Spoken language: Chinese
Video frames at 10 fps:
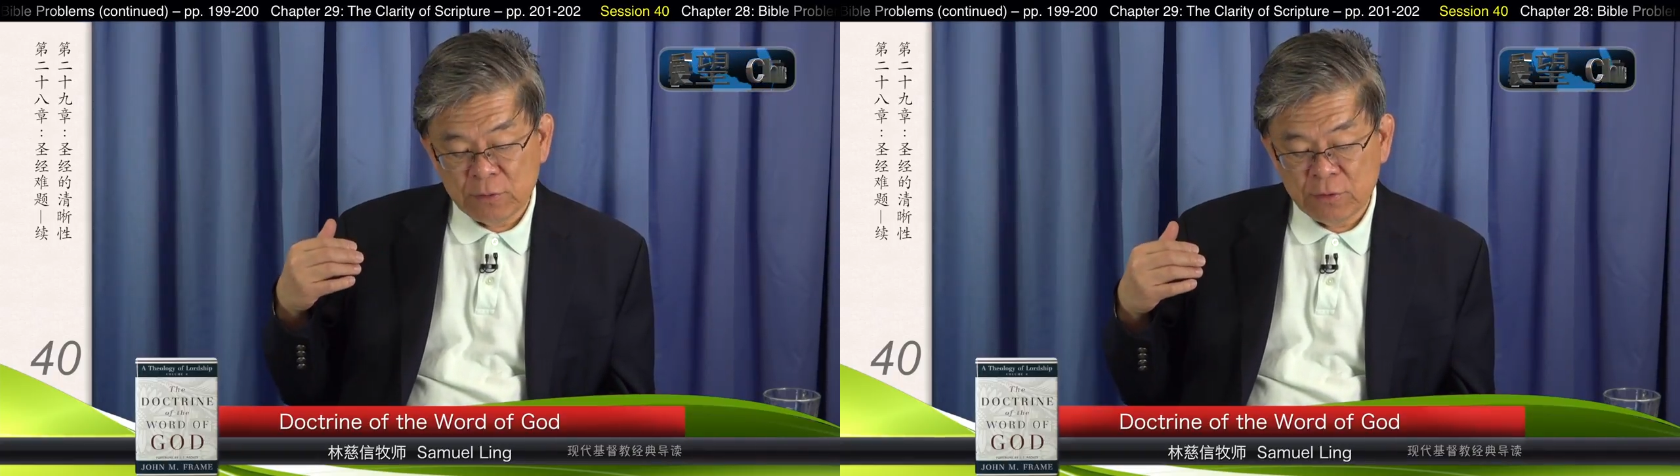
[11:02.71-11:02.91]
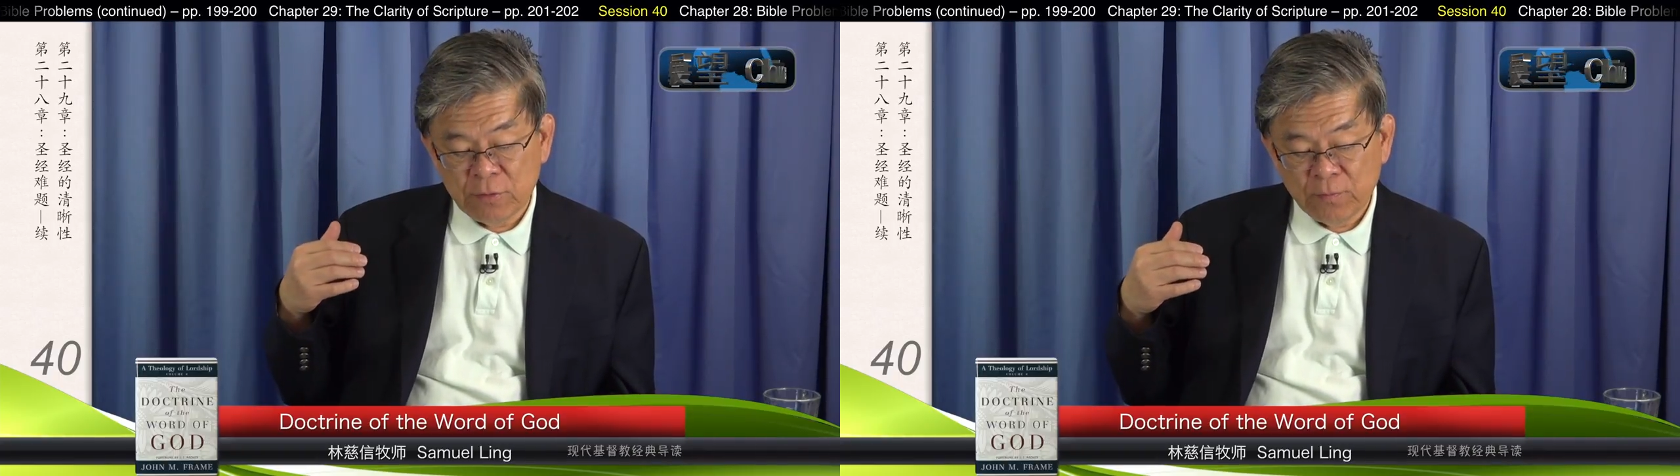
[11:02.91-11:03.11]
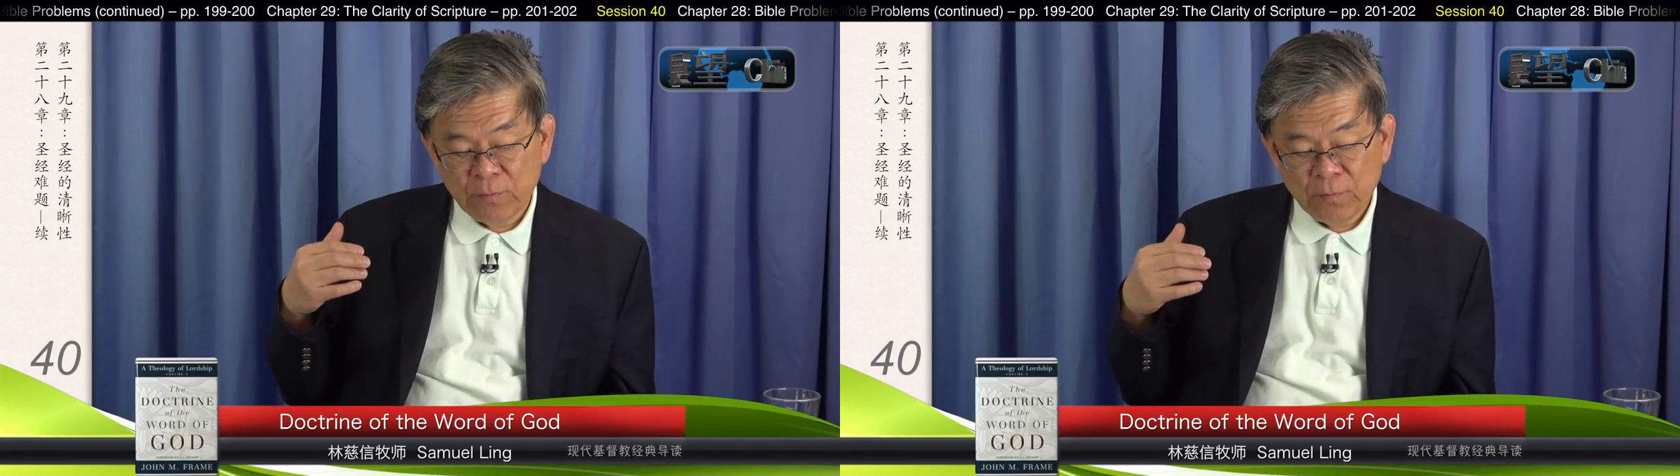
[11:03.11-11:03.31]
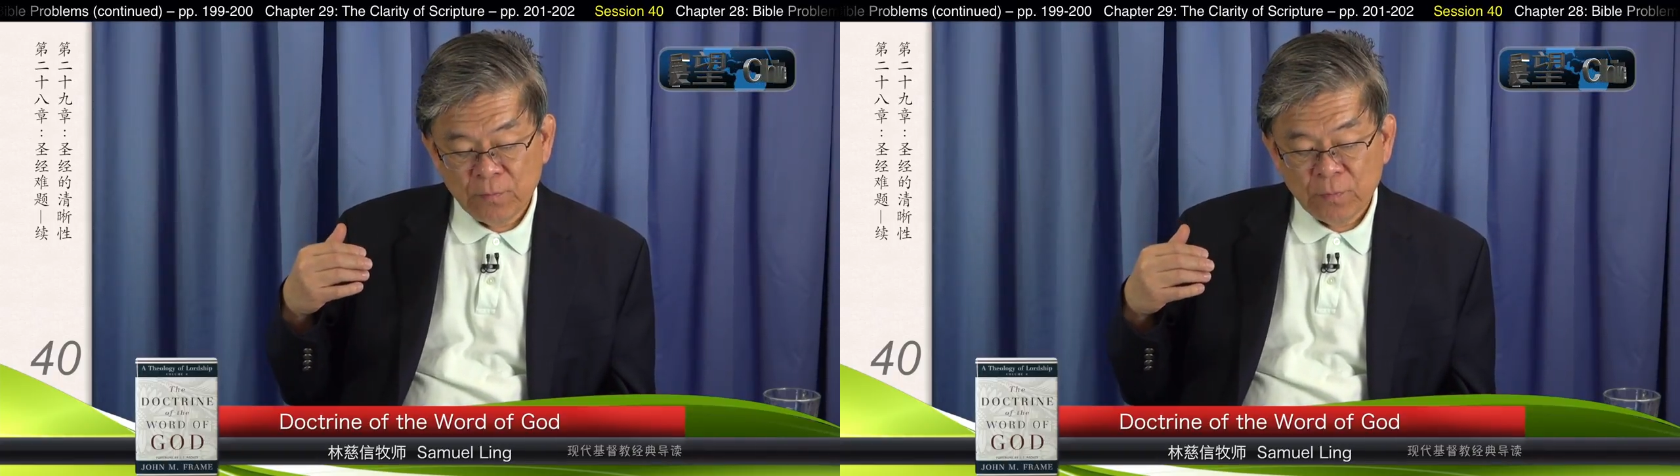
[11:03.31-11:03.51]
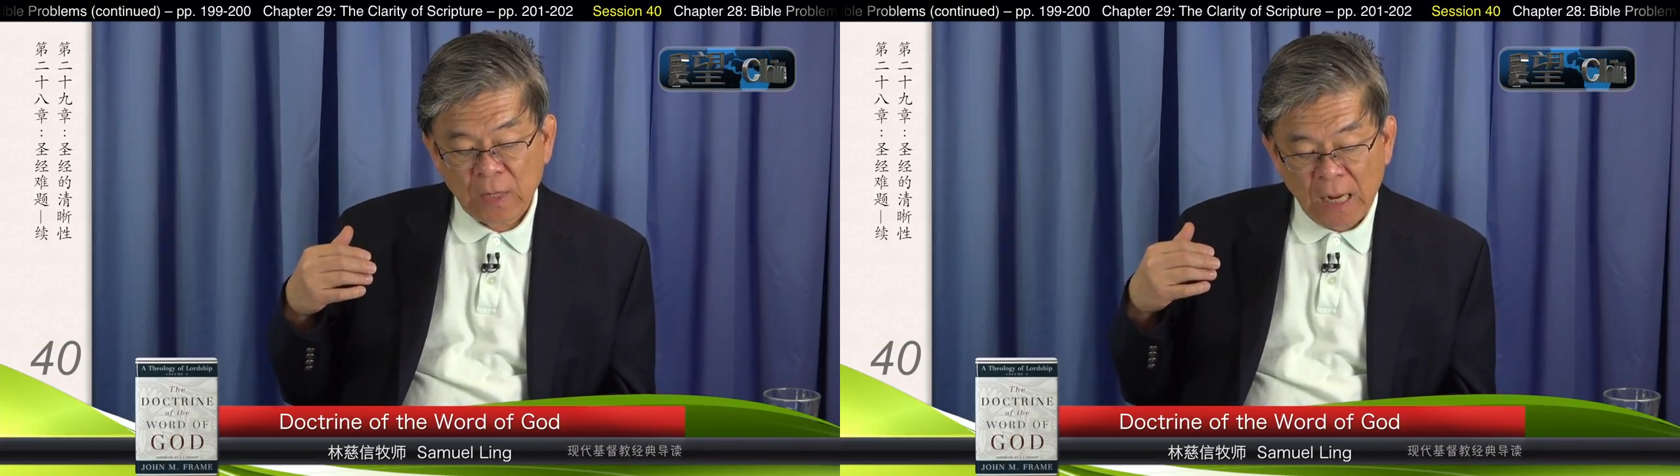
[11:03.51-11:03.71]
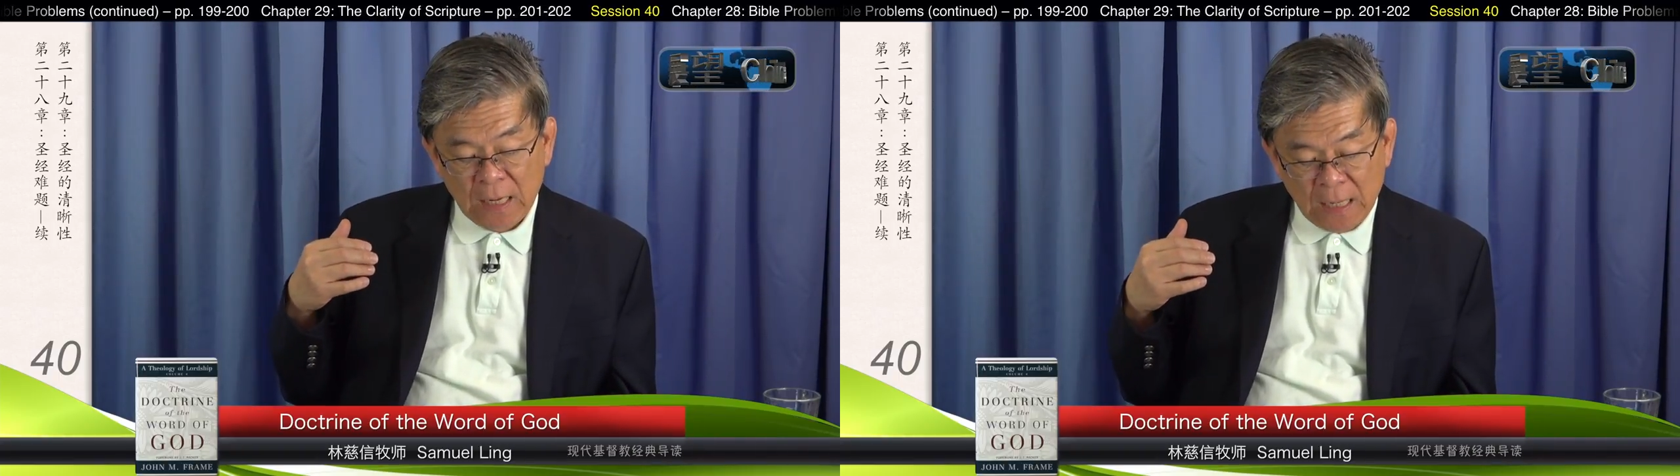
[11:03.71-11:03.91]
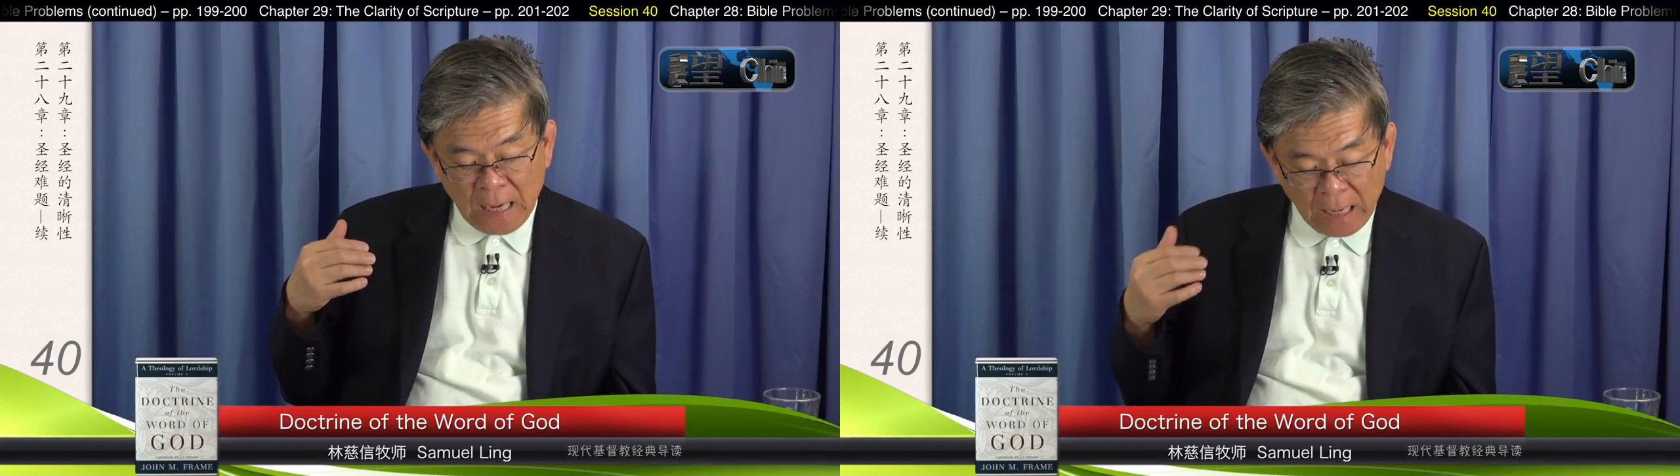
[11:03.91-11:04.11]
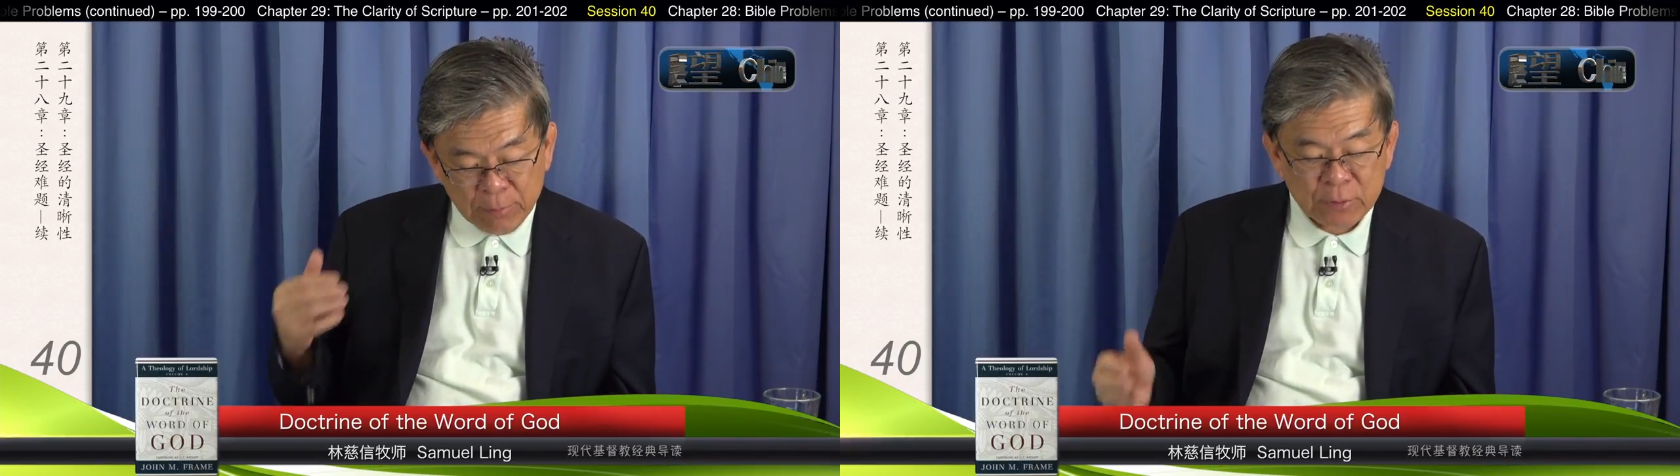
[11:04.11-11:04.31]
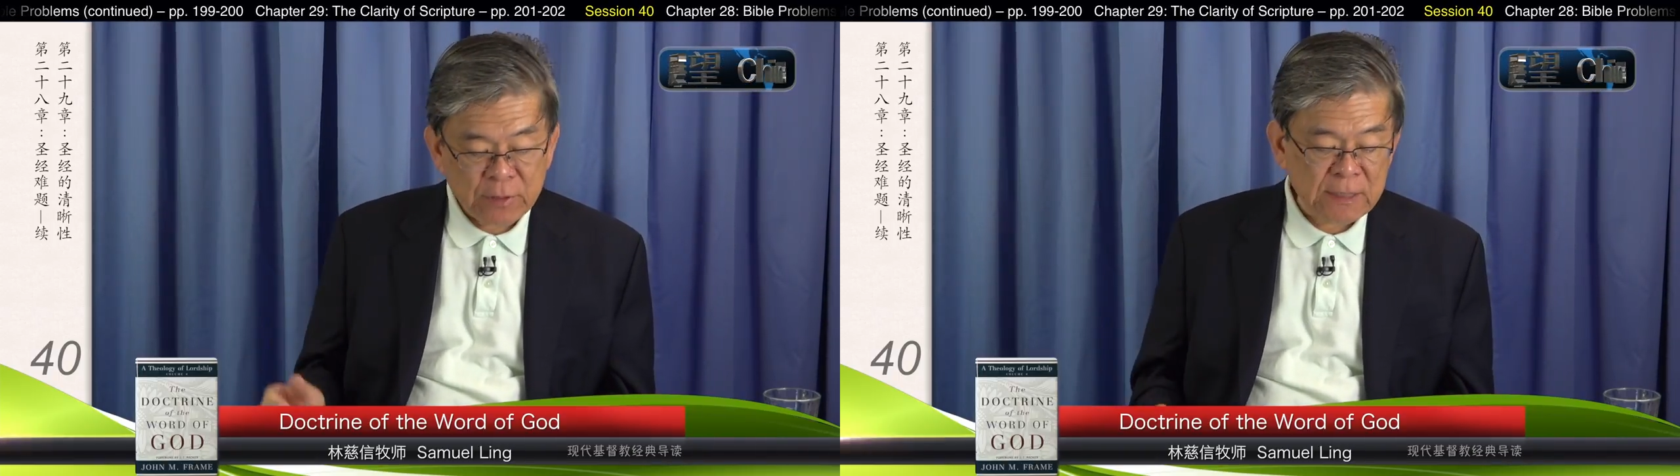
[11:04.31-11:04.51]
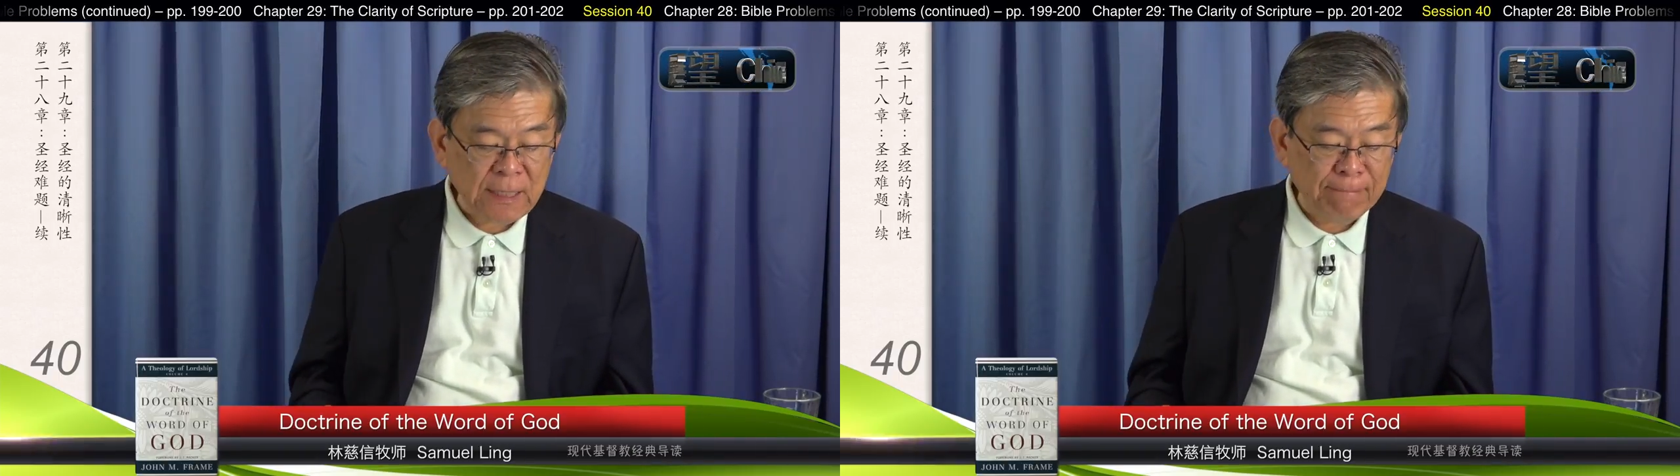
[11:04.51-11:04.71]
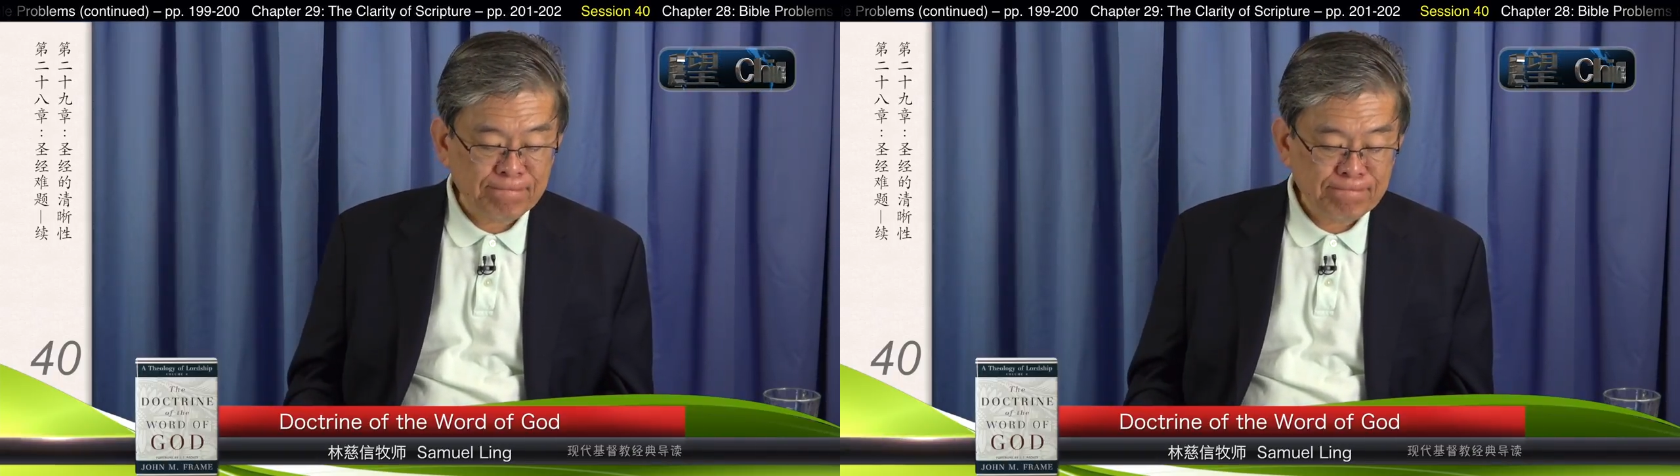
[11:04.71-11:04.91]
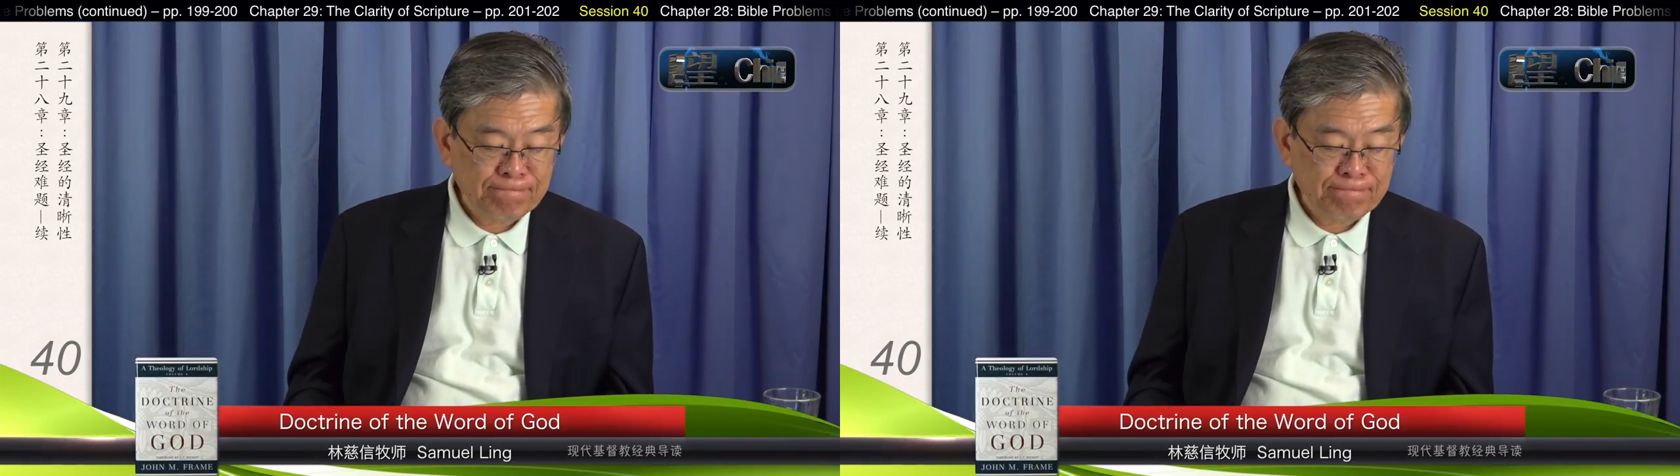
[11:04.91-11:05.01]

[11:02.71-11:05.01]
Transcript: 据还不存在。